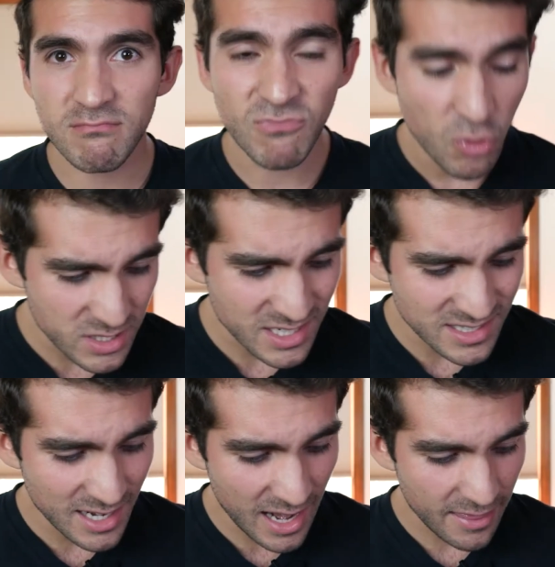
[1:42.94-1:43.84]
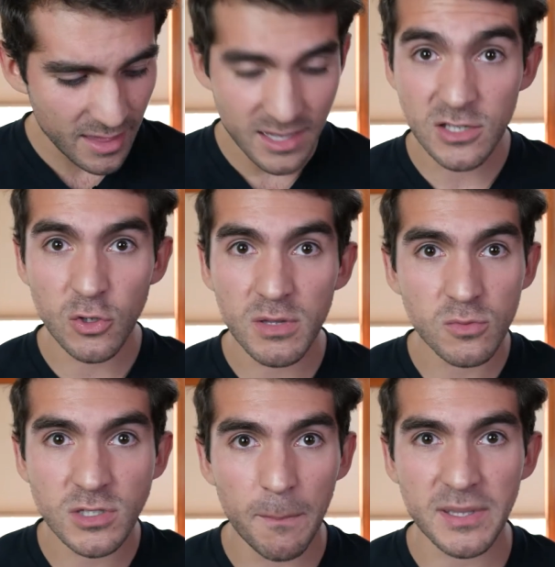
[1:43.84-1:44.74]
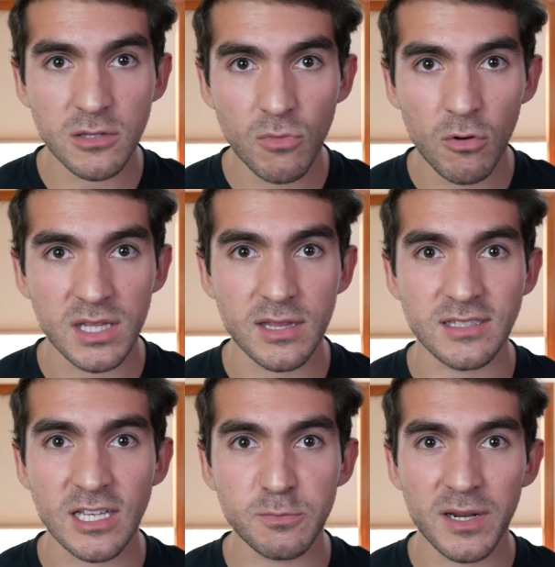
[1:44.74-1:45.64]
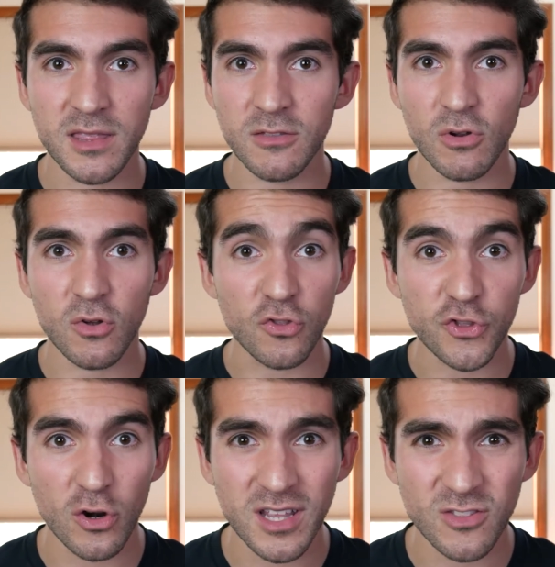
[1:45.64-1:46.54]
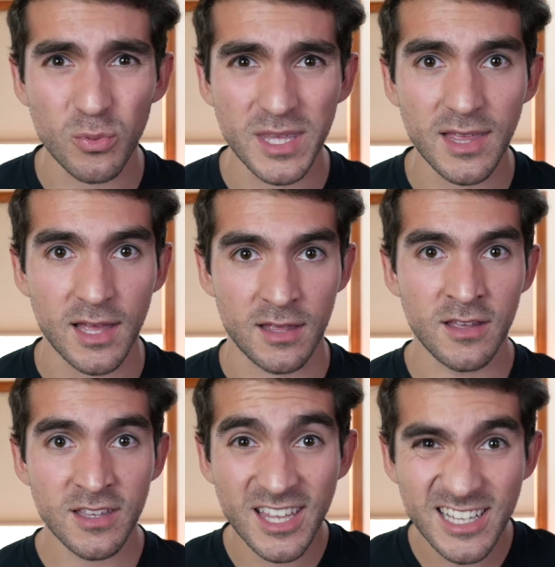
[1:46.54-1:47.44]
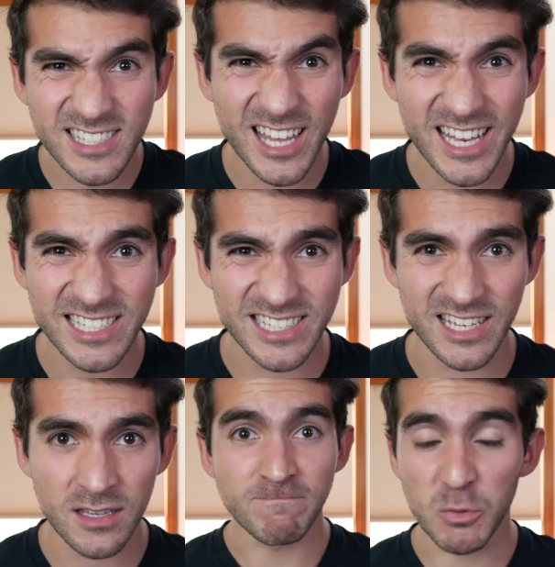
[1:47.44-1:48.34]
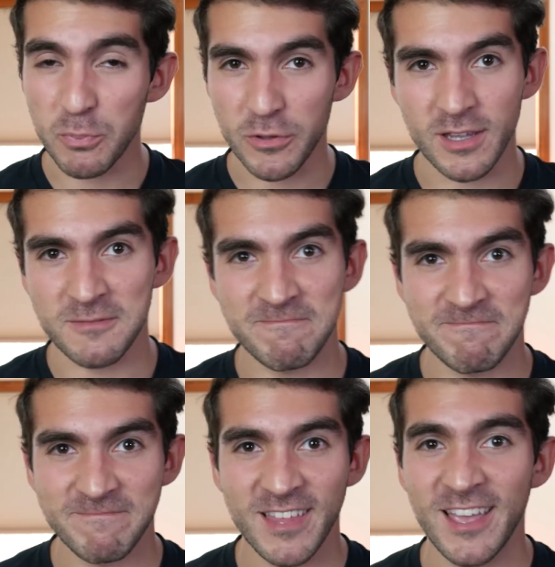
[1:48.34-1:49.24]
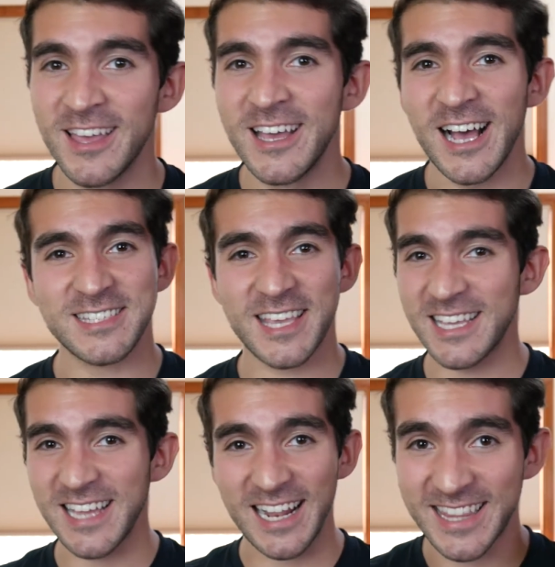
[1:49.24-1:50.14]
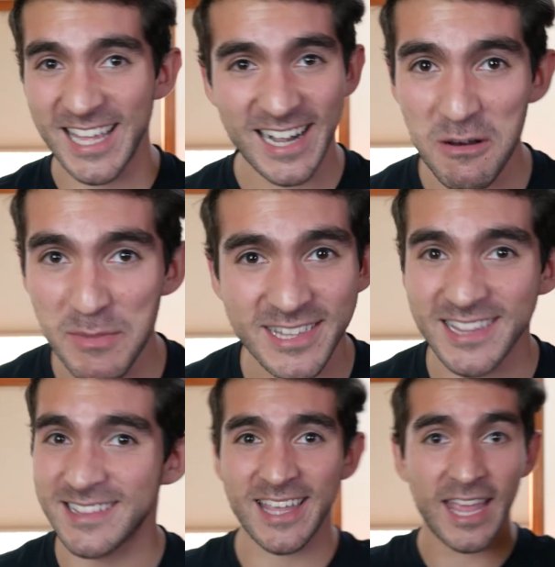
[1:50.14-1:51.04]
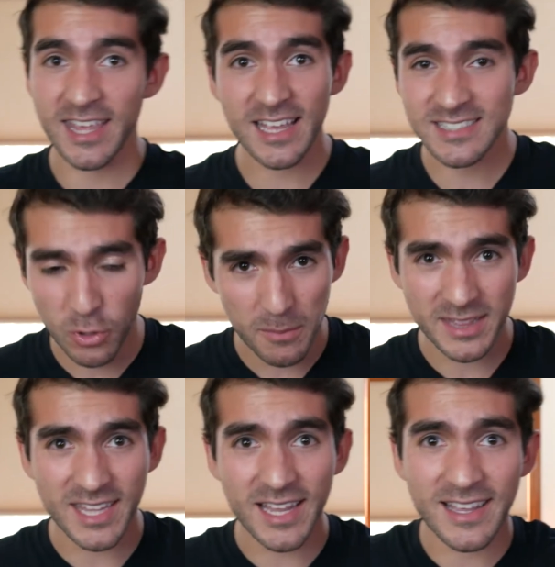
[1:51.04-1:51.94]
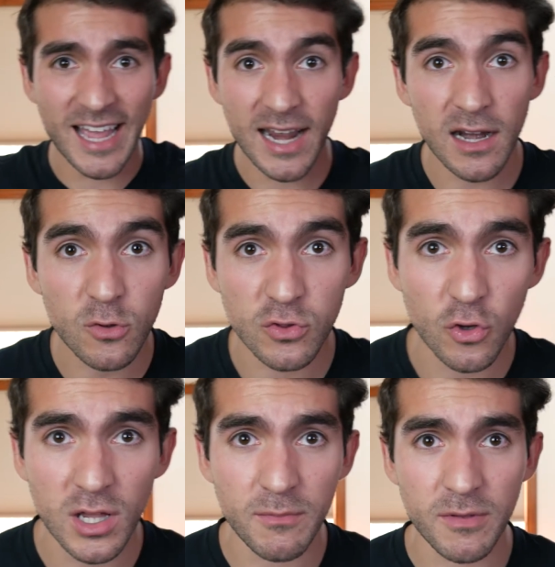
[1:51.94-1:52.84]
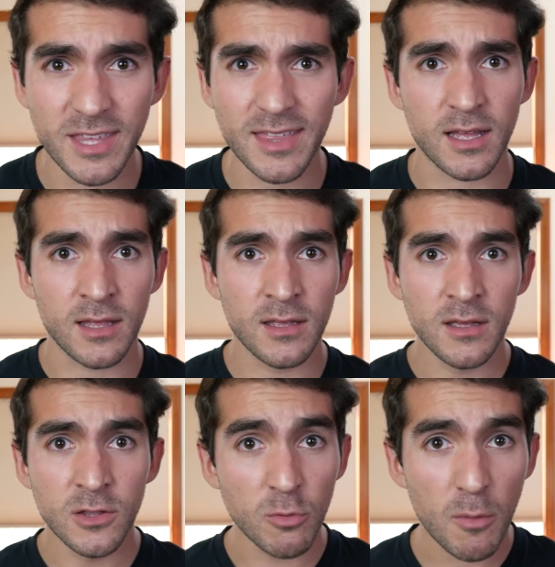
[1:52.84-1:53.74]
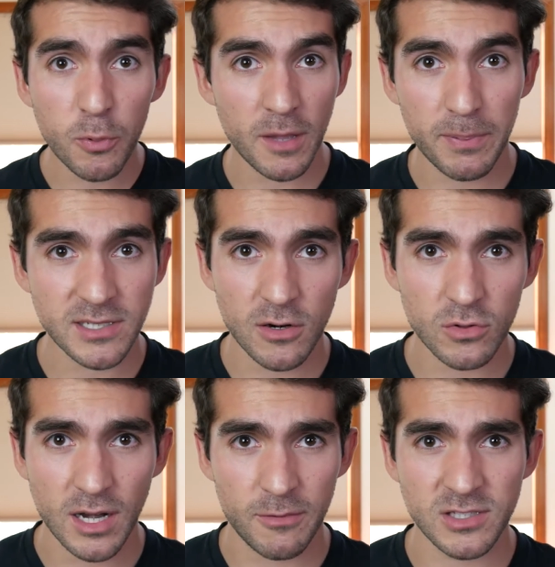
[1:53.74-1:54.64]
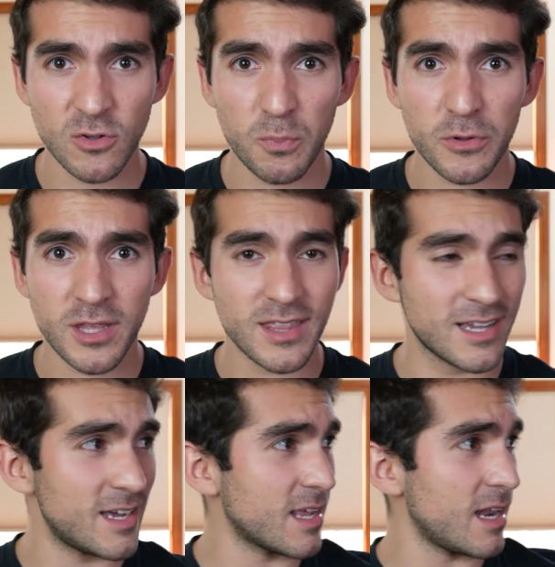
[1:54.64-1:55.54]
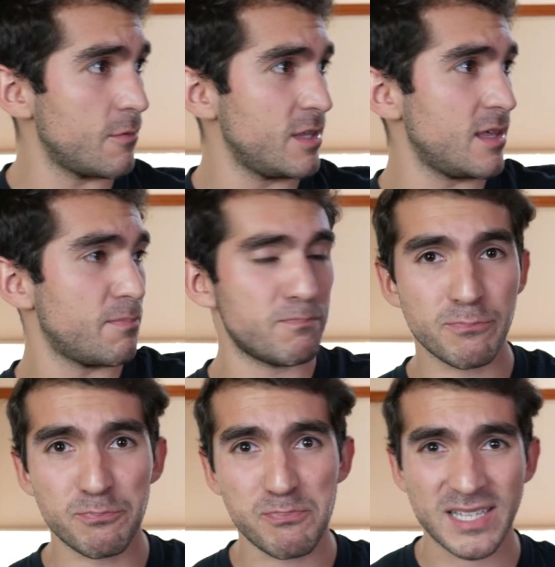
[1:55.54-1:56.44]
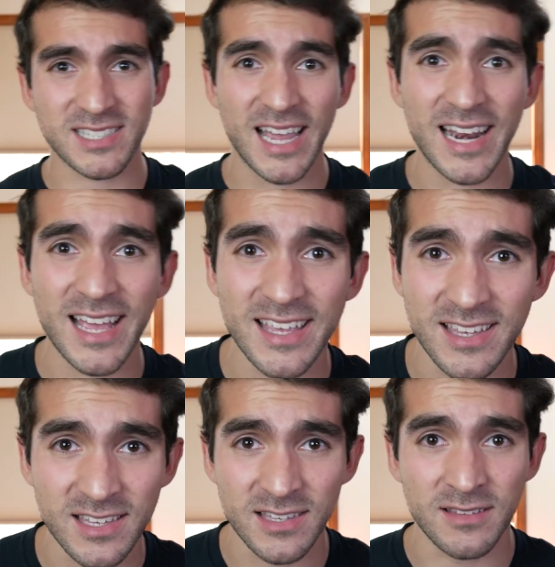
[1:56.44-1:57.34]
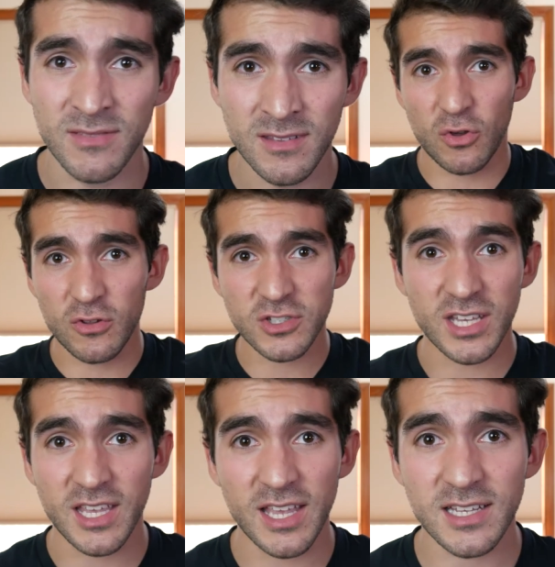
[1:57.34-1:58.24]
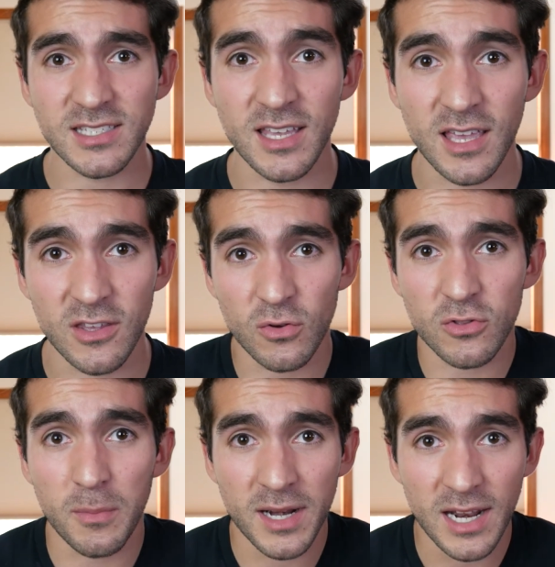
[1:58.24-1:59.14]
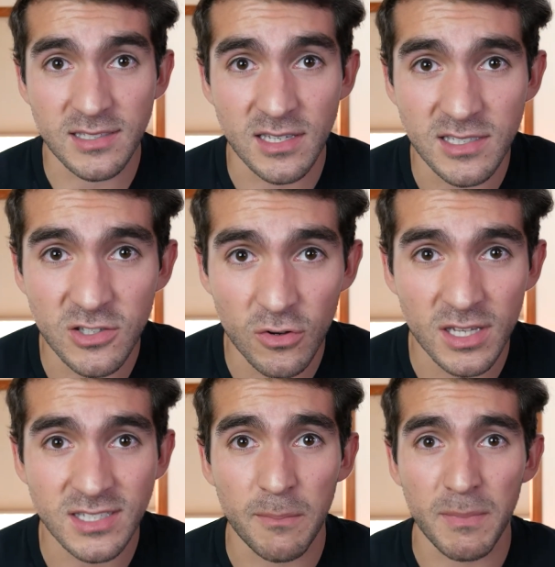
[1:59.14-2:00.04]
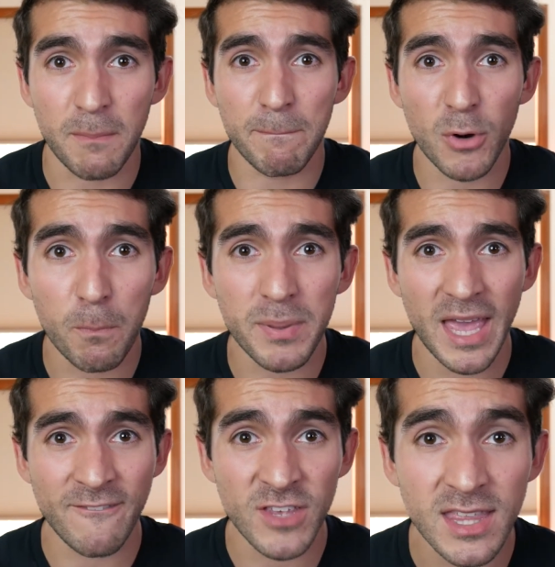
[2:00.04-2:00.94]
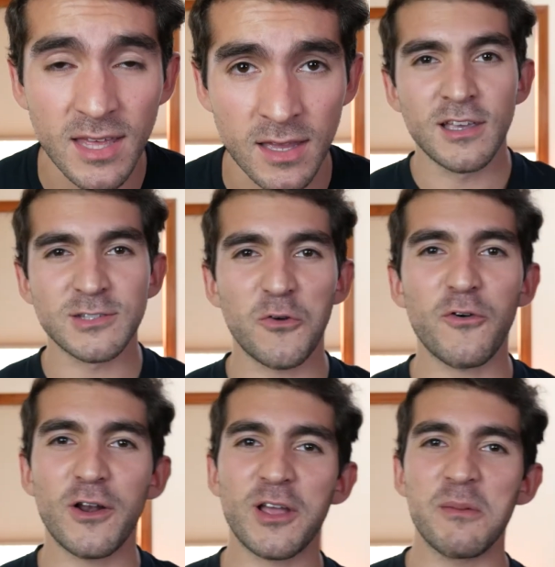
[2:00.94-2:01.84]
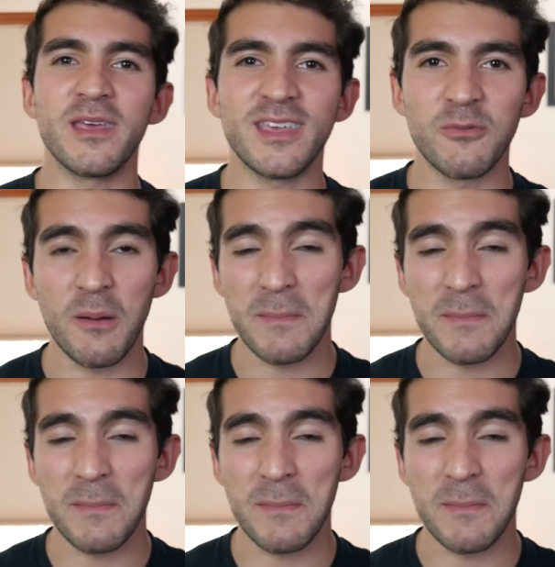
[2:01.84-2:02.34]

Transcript: No hiciste nada y eso mismo está pasando ahorita. Estás perdiendo el control de tu vida. ¿Quieres seguir así? No podía. Así que salté realmente. Quería solamente ganar control de mi vida. No me podía pasar otra vez, no podía dejar que la vida pasara y todo siguiera sin que yo tomara las decisiones de mi propia vida. Esto fue lo que me llevó a